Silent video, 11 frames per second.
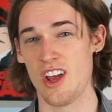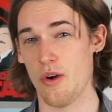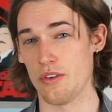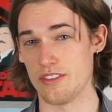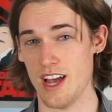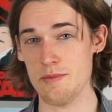
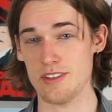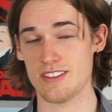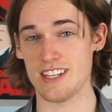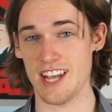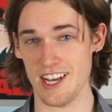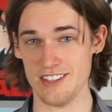und damit
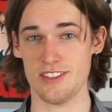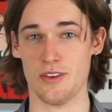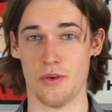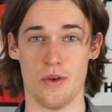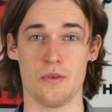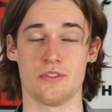die erste
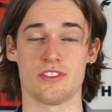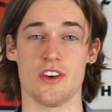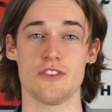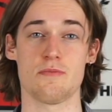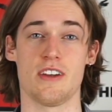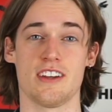gehörlose
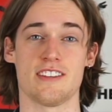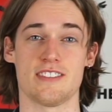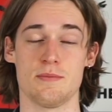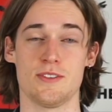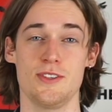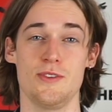Schauspielerin des
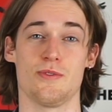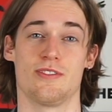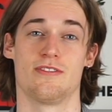MCU.